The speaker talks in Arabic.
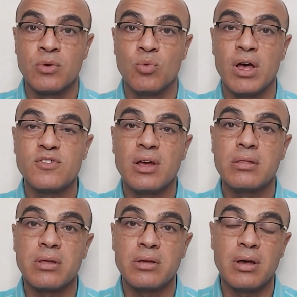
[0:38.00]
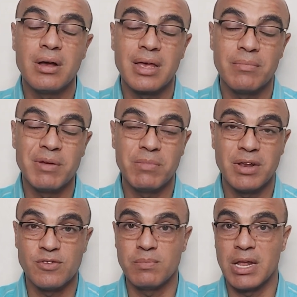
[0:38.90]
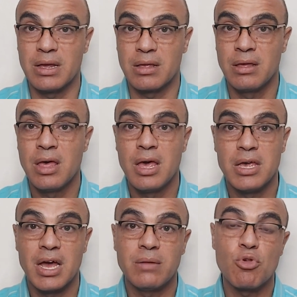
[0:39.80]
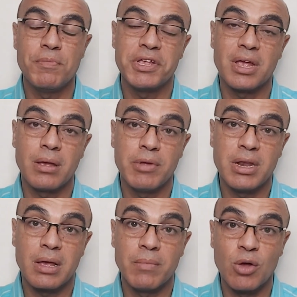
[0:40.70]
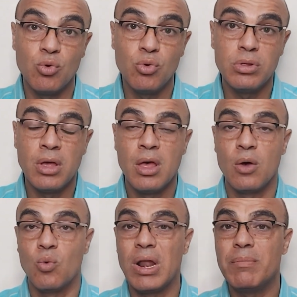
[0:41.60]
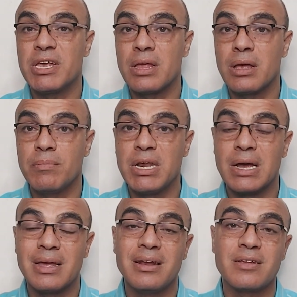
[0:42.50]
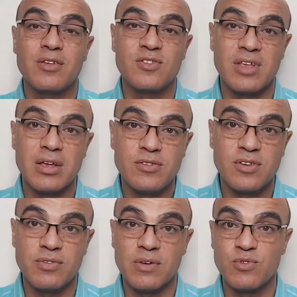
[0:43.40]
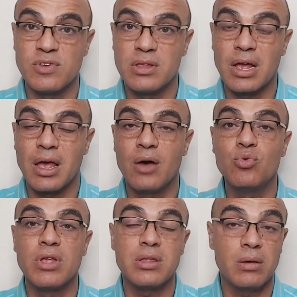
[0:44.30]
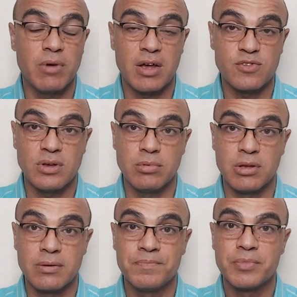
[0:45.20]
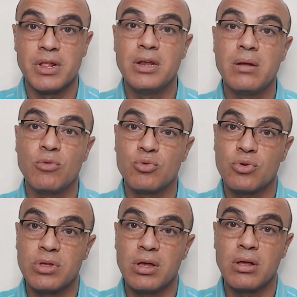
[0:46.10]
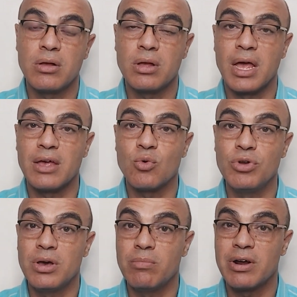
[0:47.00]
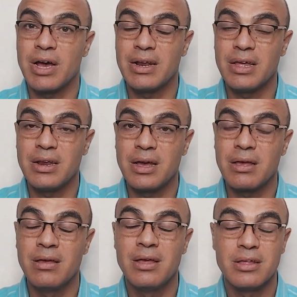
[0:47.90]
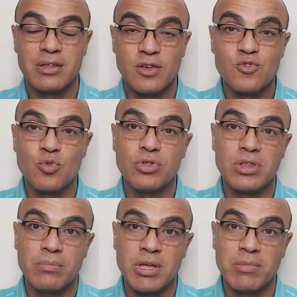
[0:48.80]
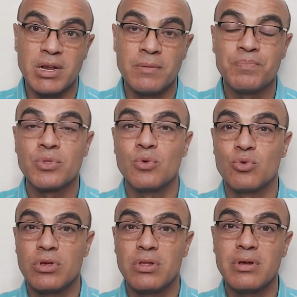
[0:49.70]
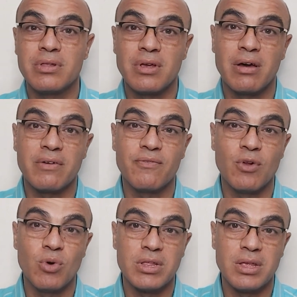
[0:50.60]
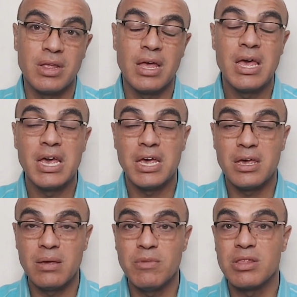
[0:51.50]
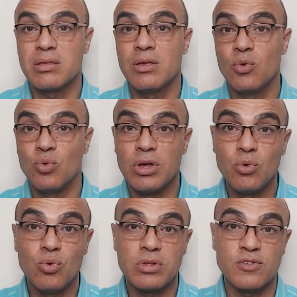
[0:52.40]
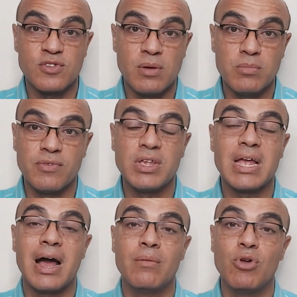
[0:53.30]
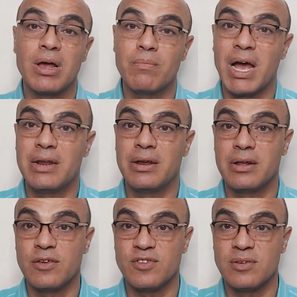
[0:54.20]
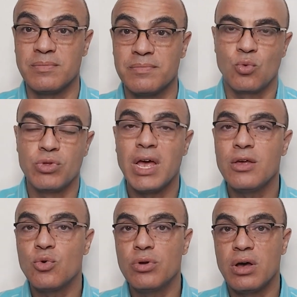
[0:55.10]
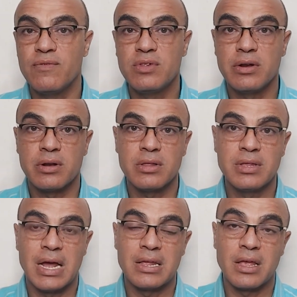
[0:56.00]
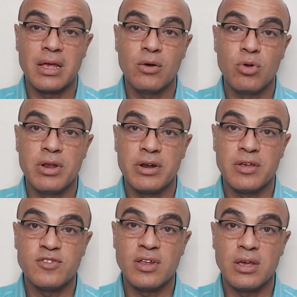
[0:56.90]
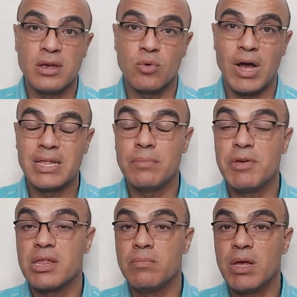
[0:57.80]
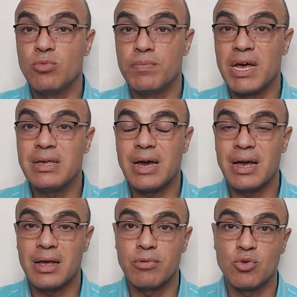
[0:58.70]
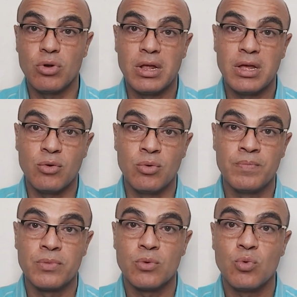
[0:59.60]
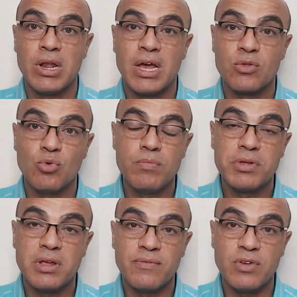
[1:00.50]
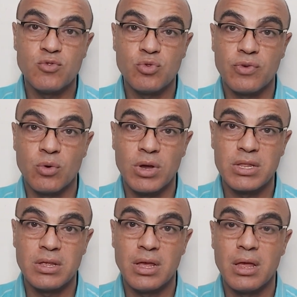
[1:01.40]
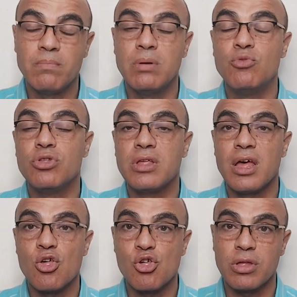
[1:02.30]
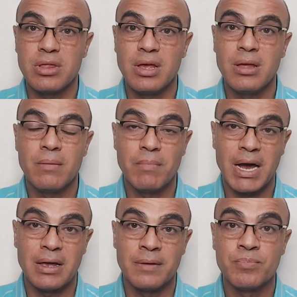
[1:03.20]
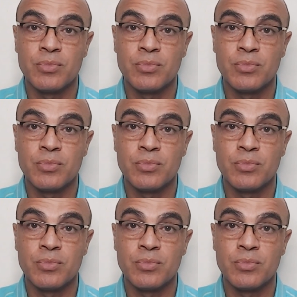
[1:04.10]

واسهل طريقه كمان بالنسبه لك يعني مش محتاجه منك مجهود ولا محتاجه منك انك تستنزف نفسيتك او تتعب اعصابك لان الموضوع ده هيكون عباره عن انك تسكت تماما تقدر تعرف في الوقت ده قيمه وقوه الصمت في تعاملك مع النرجسي وده هيكون افضل رد على تجاهل النرجسي ليك وعدم اهتمامه باي حاجه بتقولها له واللي هتقوم بتنفيذه في الوقت ده بمنتهى الشده معاه